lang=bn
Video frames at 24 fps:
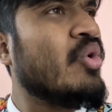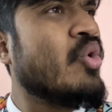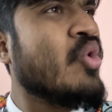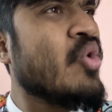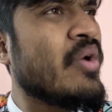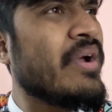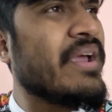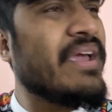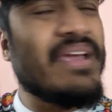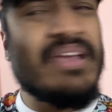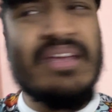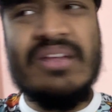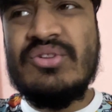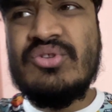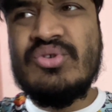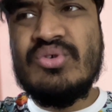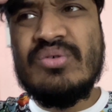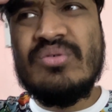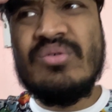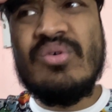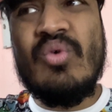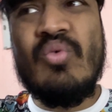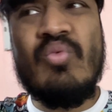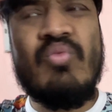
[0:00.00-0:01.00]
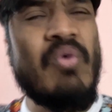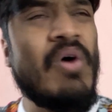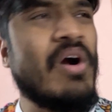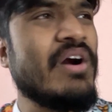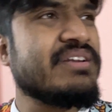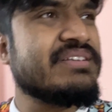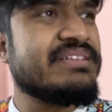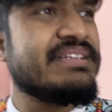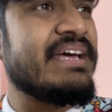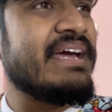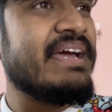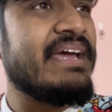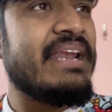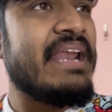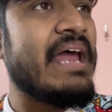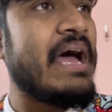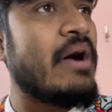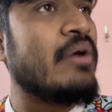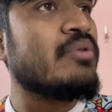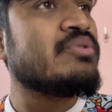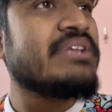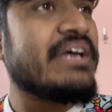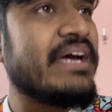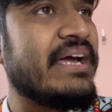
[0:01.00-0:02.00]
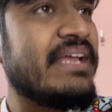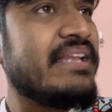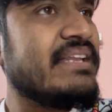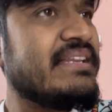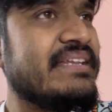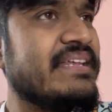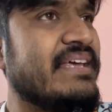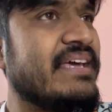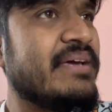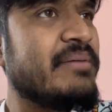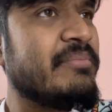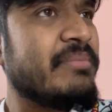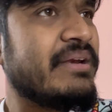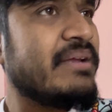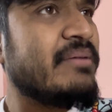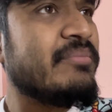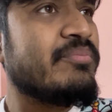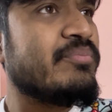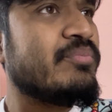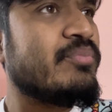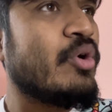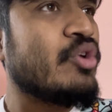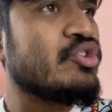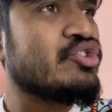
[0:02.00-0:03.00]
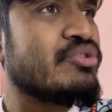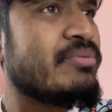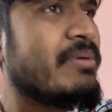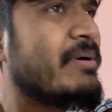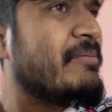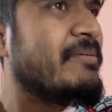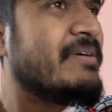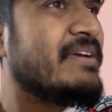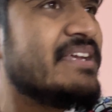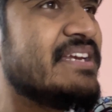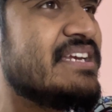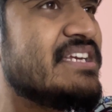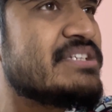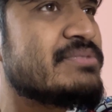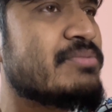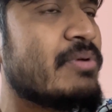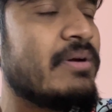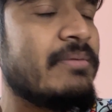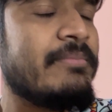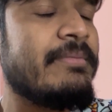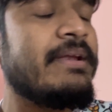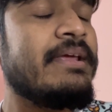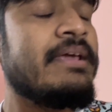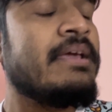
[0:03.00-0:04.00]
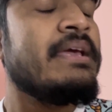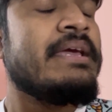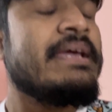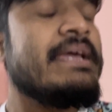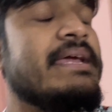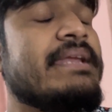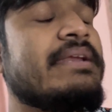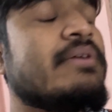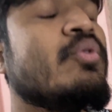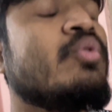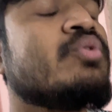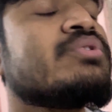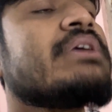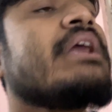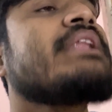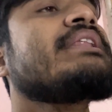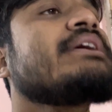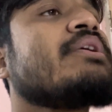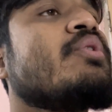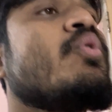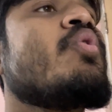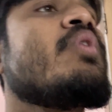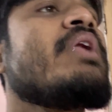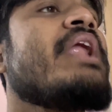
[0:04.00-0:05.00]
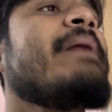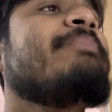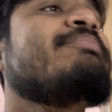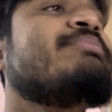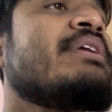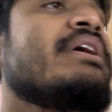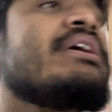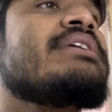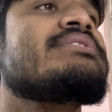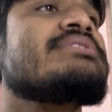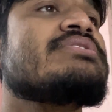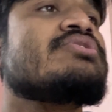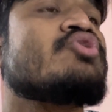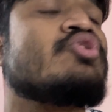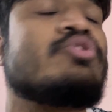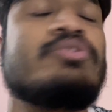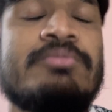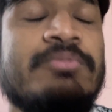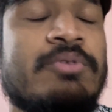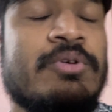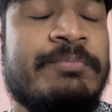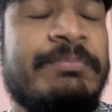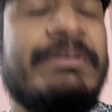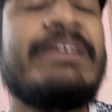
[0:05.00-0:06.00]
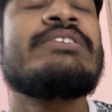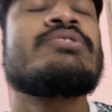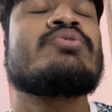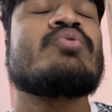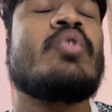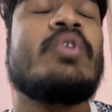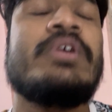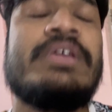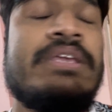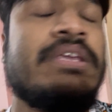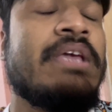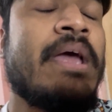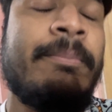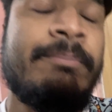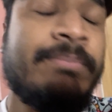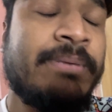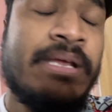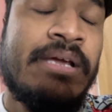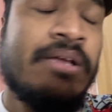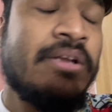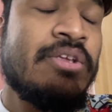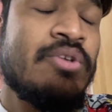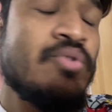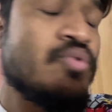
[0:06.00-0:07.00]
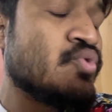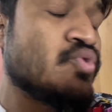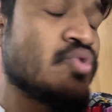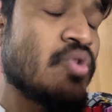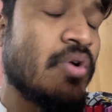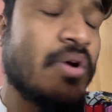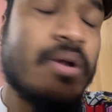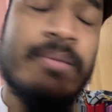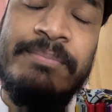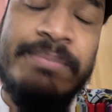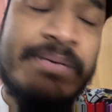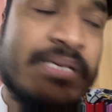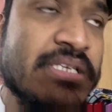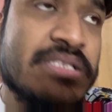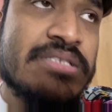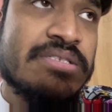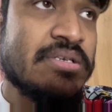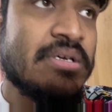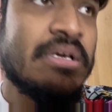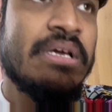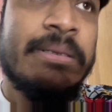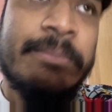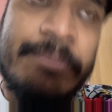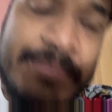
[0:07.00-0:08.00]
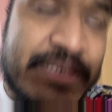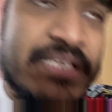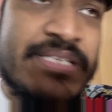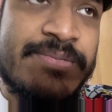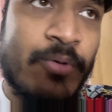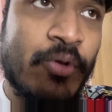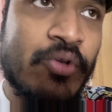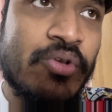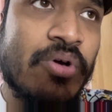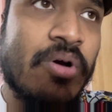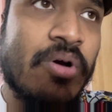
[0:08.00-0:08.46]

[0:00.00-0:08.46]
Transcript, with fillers: ওকে কিন্তু হোয়াট দ্য হেল হাউ দ্য হেল দিয়ে মানে ভদ্রভাবে ইংলিশ মানে এটা কোথাতে কোন অ্যাপ থেকে শিখছো তুমি প্লিজ ওই অ্যাপটা ইউজ করো না প্লিজ প্লিজ বন্ধ